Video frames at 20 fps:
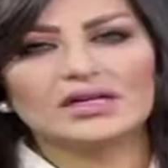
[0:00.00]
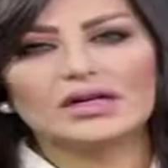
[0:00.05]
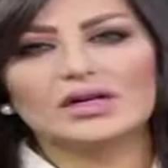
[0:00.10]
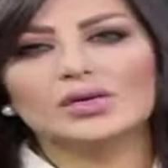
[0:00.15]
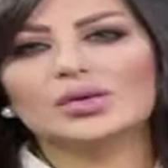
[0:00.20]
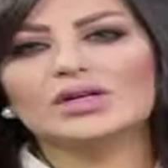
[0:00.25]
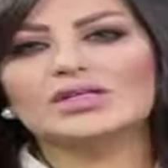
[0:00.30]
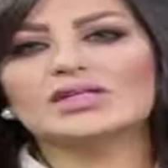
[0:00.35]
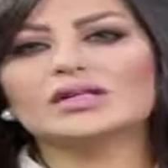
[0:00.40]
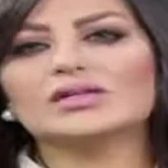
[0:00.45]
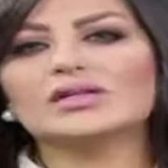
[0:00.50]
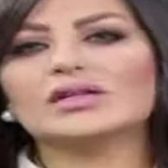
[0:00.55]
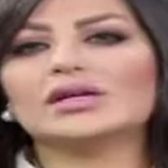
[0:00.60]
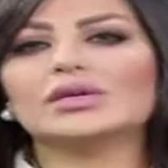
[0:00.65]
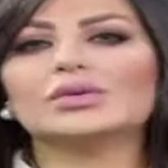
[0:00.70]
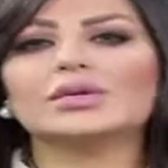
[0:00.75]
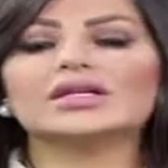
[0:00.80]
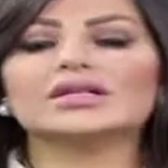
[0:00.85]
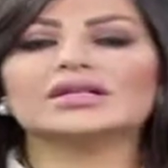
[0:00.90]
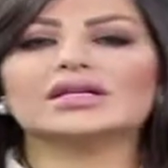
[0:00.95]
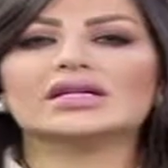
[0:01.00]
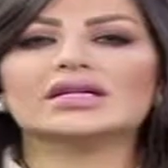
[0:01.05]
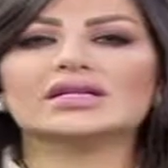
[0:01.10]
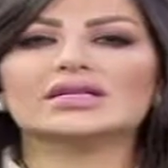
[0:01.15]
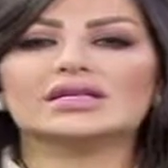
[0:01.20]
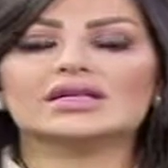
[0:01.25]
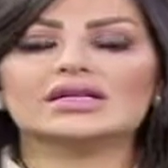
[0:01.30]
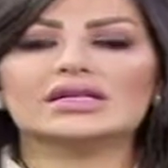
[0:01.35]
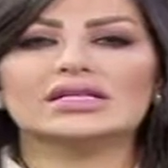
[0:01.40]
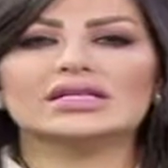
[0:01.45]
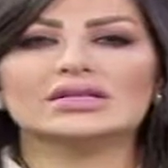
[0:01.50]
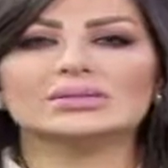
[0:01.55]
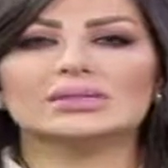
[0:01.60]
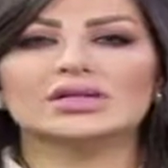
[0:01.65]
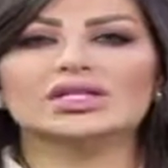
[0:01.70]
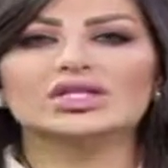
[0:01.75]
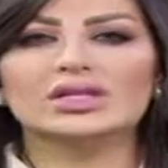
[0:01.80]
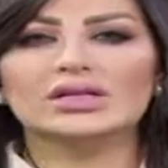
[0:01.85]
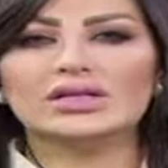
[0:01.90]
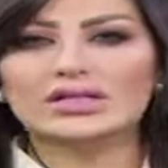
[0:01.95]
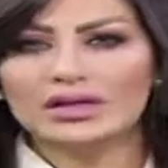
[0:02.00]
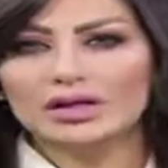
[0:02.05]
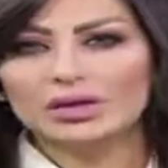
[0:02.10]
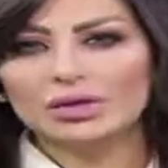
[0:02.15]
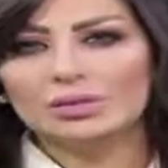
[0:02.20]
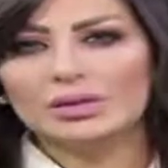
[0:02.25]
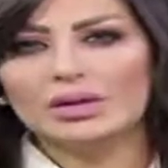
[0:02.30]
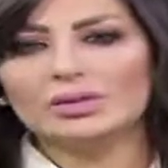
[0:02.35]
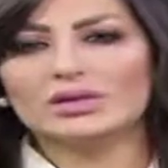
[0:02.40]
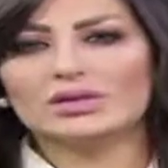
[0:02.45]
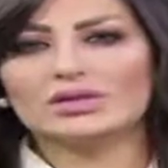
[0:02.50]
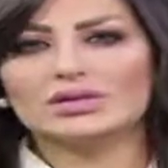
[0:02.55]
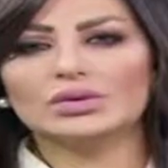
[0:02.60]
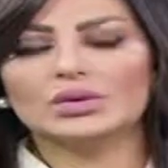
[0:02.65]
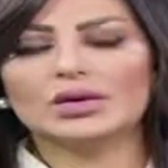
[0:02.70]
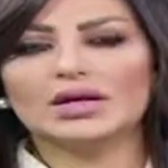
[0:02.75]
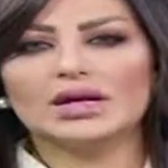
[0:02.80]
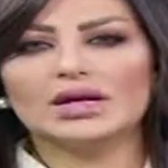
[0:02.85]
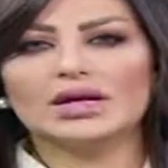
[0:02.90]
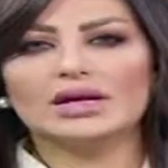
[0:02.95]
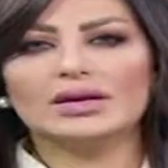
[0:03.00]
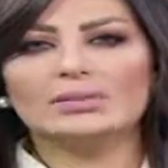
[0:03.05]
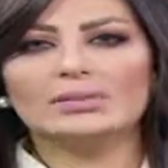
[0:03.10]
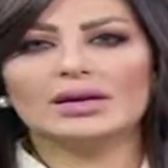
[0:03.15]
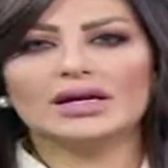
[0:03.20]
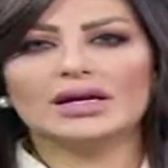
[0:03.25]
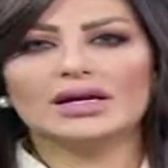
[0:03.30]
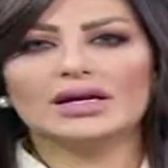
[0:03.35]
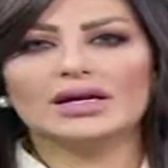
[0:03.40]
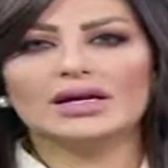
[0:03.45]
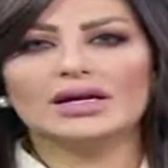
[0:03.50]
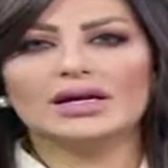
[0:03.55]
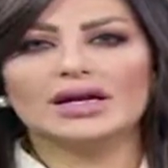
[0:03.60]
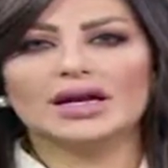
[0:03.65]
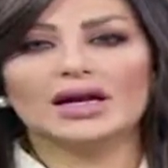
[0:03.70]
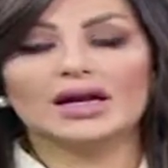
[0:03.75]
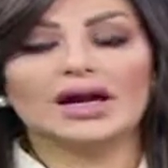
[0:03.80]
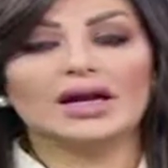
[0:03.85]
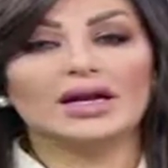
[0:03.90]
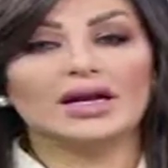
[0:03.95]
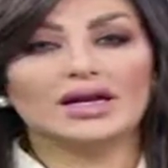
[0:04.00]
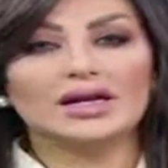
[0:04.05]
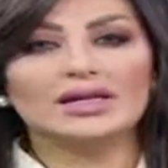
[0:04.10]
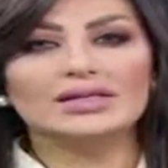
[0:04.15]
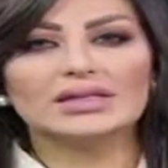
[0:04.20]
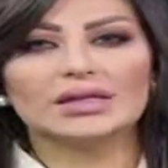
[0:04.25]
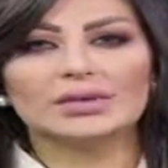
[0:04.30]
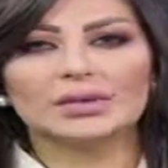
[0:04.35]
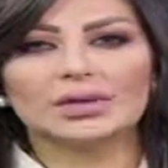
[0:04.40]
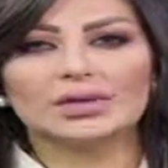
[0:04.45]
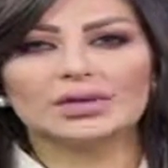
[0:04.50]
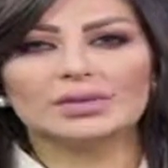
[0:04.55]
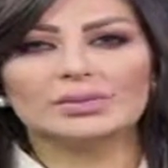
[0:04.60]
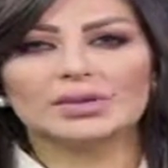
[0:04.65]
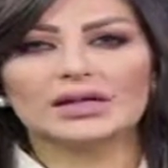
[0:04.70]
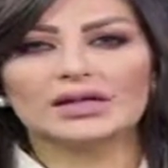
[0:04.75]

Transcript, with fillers: الوسط تناول تأكيد رئيس مجلس الأمة مرزوق الغانم على أن على آسيا وأوروبا